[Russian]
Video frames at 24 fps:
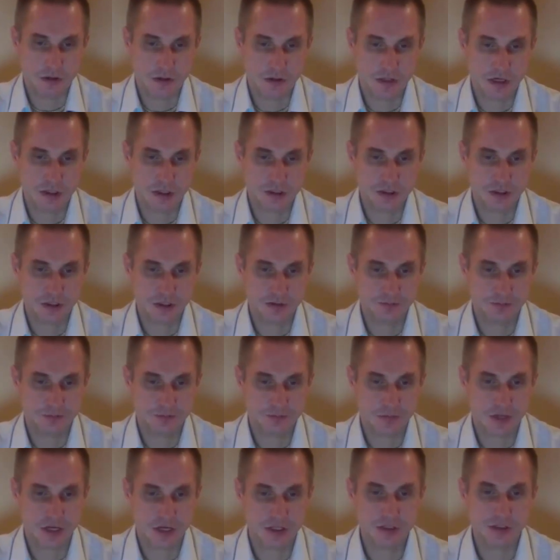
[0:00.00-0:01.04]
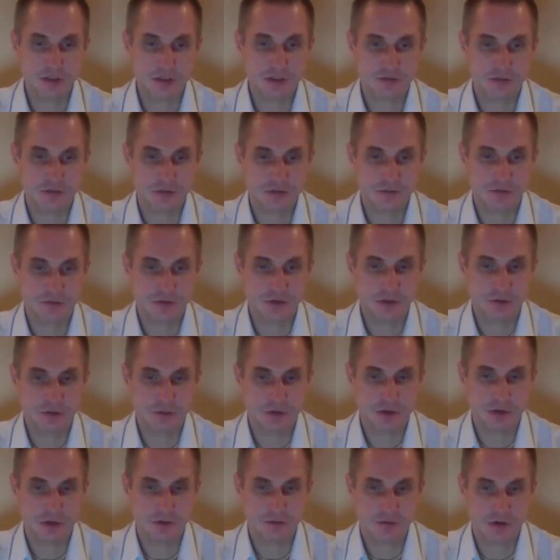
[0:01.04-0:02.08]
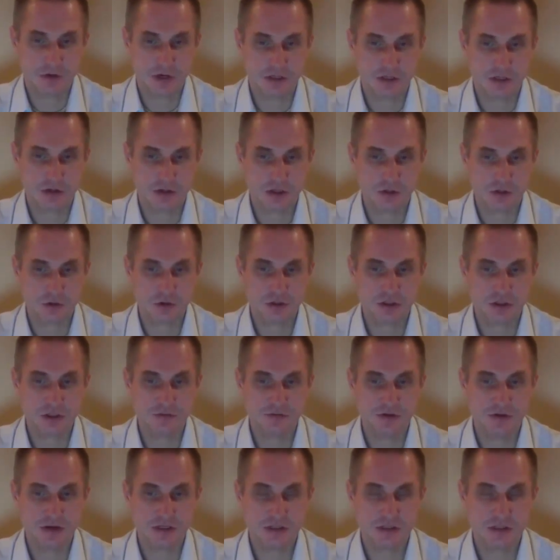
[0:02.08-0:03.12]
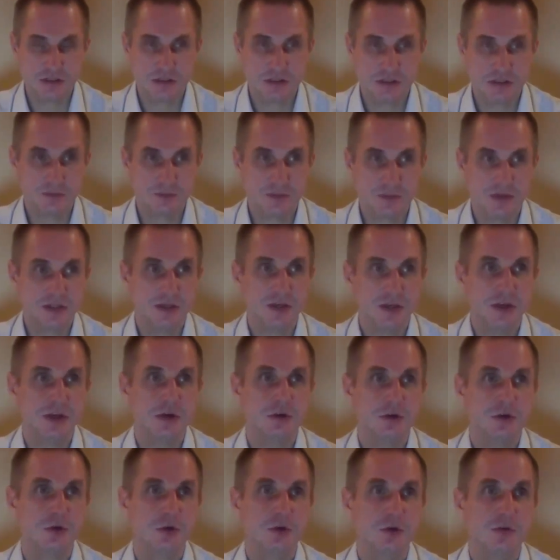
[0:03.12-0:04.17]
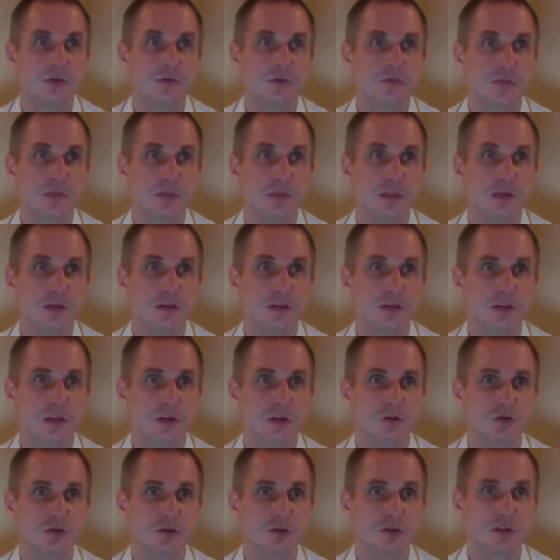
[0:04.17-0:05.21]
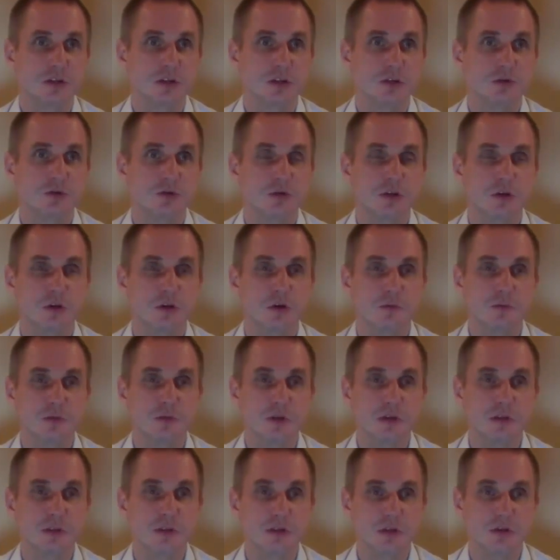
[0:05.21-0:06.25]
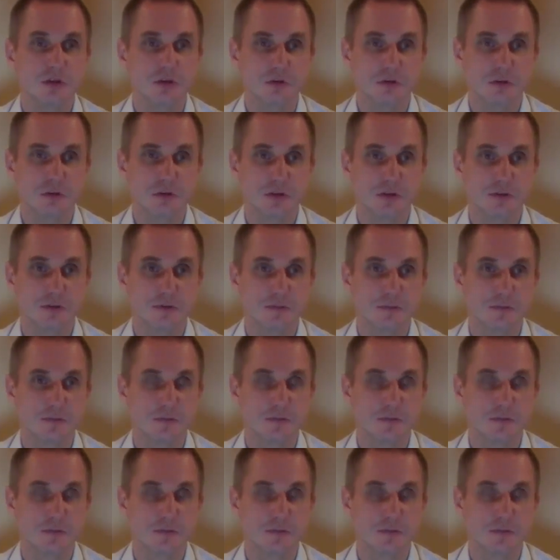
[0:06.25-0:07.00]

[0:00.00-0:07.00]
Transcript: Дальше. Один из видов анемии, когда, которая связана с потерей крови из-за того, что сосуды ломкие становятся.